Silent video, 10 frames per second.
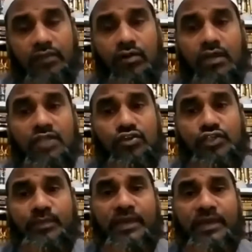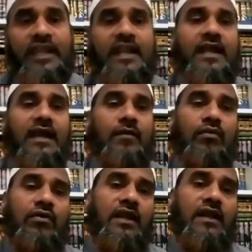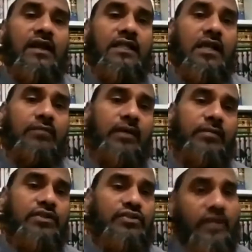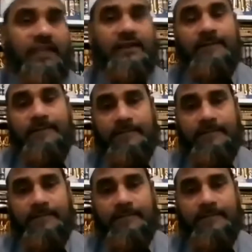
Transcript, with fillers: ఏదో ఒక దుష్ప్రేరణ మూలంగా ధర్మభ్రష్టుడై